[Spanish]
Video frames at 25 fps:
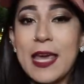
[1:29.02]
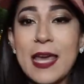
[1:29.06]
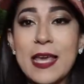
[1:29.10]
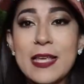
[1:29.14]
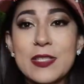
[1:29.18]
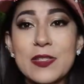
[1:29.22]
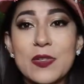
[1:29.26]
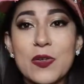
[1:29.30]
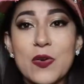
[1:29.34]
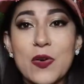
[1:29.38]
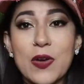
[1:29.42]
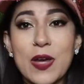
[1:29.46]

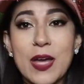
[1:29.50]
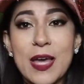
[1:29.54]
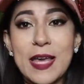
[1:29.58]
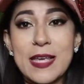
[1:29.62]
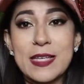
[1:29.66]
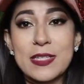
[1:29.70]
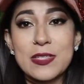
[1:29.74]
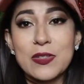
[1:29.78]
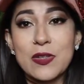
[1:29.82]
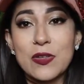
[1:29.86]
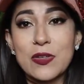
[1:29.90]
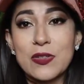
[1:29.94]
Son
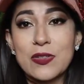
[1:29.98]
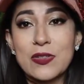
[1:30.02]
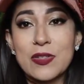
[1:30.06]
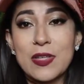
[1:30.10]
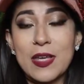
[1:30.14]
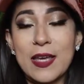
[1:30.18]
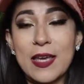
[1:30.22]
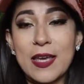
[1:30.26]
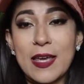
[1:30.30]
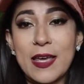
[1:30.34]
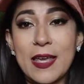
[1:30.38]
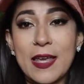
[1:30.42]
estos
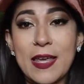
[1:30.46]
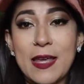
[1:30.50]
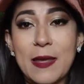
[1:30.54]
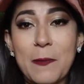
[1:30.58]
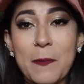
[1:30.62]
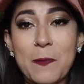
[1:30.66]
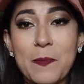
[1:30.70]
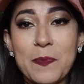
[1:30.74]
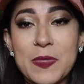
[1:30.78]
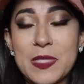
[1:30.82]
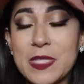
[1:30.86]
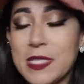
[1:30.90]
eh,
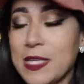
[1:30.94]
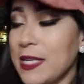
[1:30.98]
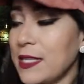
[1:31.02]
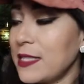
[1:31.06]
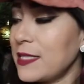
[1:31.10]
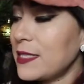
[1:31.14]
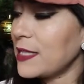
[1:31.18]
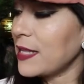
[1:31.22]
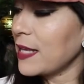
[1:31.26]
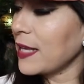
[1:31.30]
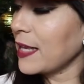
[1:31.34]
sets